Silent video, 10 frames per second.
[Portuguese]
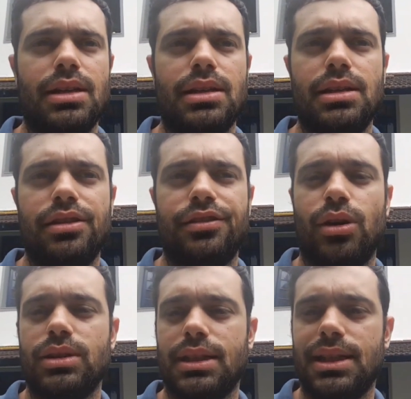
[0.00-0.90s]
e
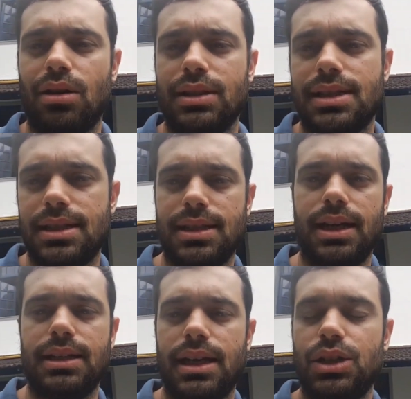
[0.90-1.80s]
falta d'água da
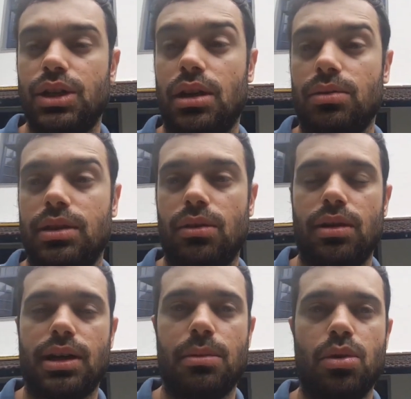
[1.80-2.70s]
SEDAI na região,
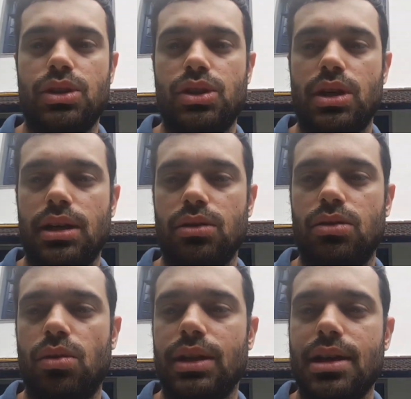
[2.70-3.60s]
então acabou ficando
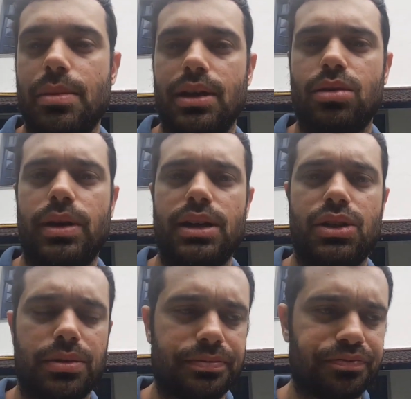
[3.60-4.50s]
o andamento,
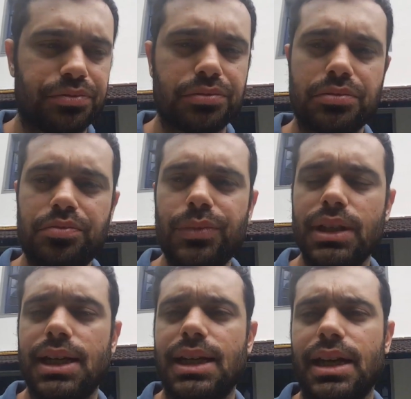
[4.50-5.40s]
mas
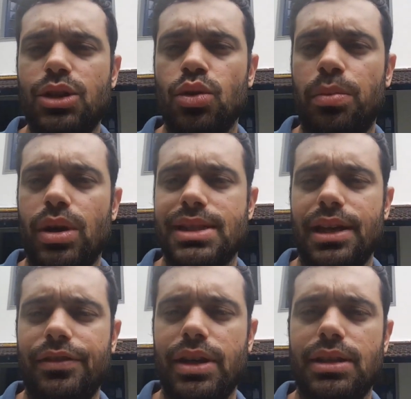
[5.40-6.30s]
nada que a gente não possa
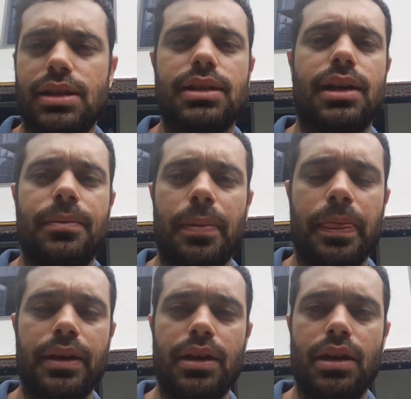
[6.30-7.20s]
reverter, tá?
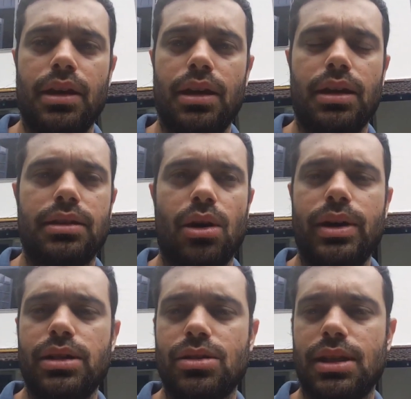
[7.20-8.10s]

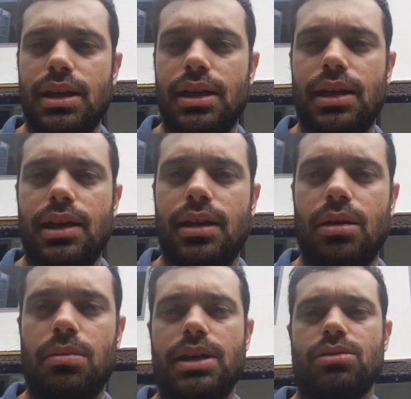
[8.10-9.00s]
Então é isso, tá?
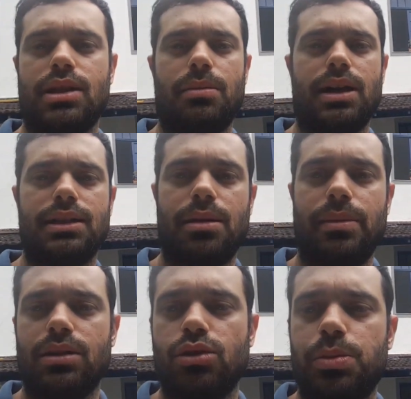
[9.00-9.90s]
É mais um trabalho em
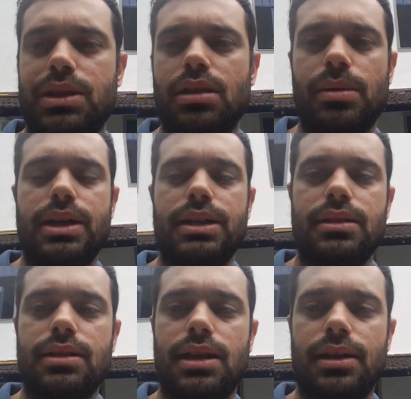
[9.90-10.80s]
andamento no Hospital da
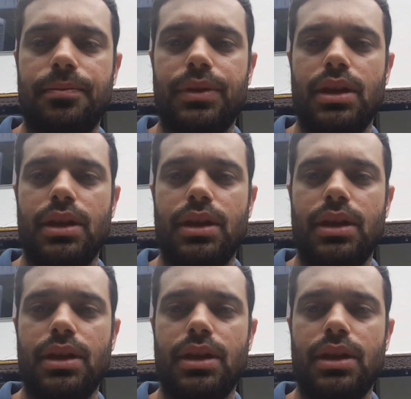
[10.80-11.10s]
Marinha, tá?